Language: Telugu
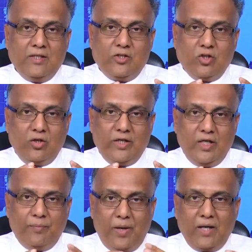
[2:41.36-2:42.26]
సో
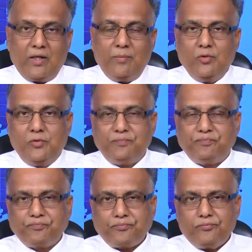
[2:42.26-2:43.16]
ఈ పాఠము
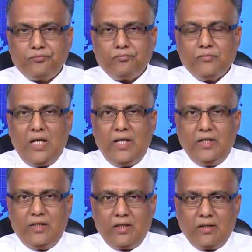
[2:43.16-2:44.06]

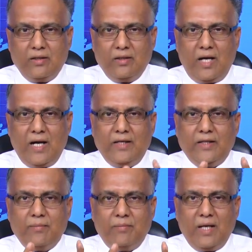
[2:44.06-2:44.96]
ఎడిటర్
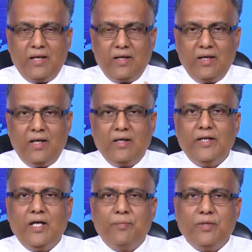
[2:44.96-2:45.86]
ఆయనకి బలంగా
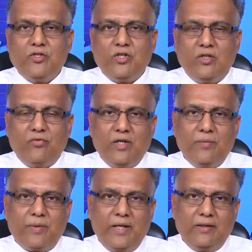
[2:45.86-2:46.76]

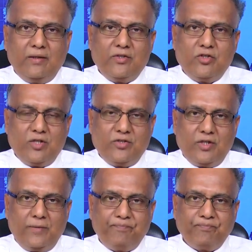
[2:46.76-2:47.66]
నేర్పించేటువంటి ప్రయత్నం
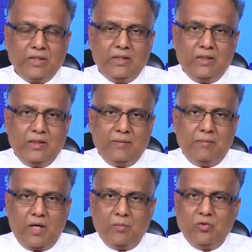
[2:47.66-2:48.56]
చేశాడు
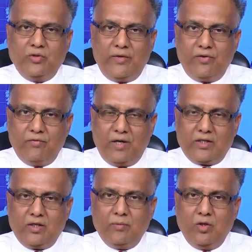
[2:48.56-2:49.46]
మనము దేవుడి
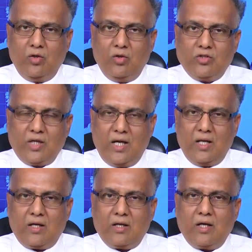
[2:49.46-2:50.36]
వాక్యంలో
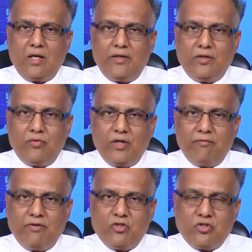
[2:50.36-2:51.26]
చాలా రకాలైనటువంటి
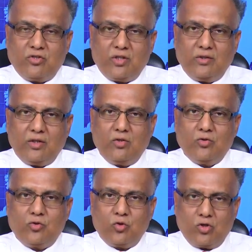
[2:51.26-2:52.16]
విశిష్టతలను
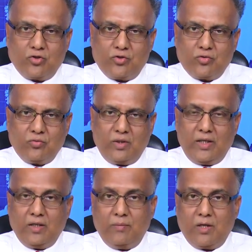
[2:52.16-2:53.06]
చూడొచ్చు
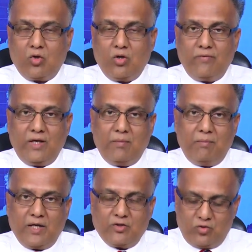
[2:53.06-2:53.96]
అండ్ మనకు ఒకవేళ
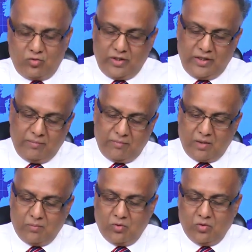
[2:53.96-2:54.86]
మనస్సుండి
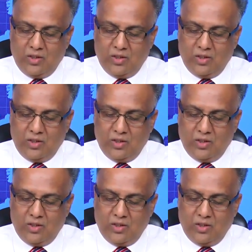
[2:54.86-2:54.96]
మనము